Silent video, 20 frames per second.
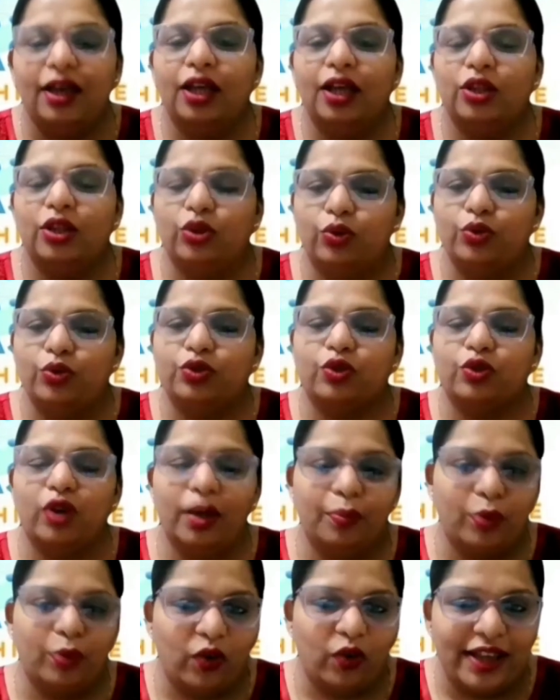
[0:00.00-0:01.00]
है तो
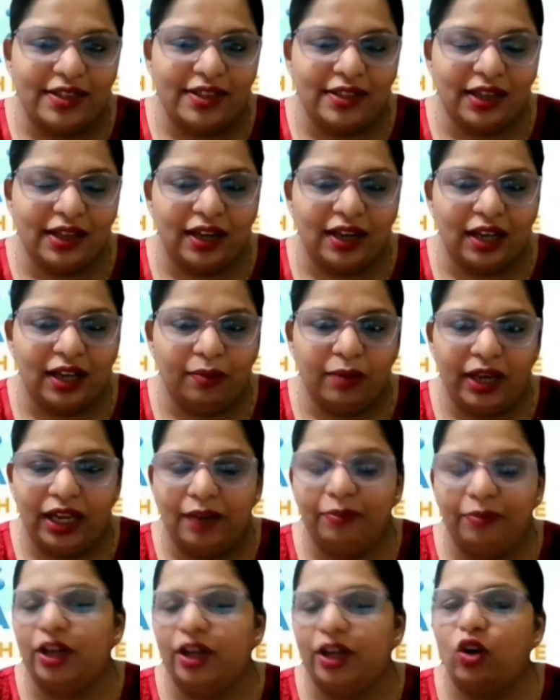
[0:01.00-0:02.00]
उसको इम्प्रोवाइज करने में
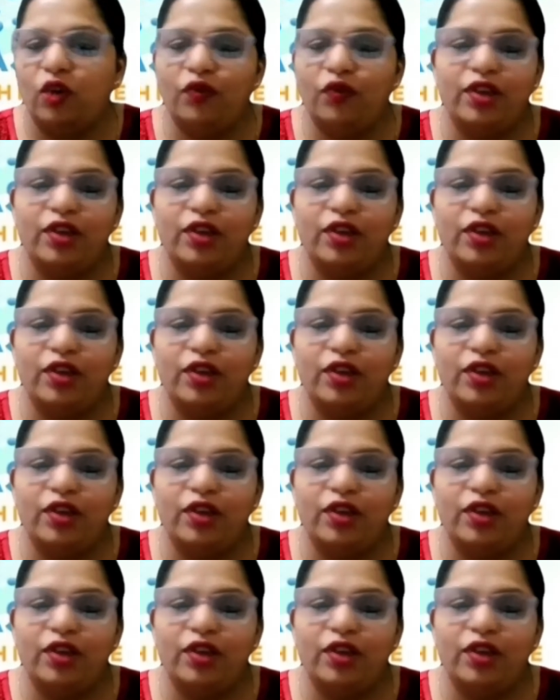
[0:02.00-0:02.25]
हेल्प करे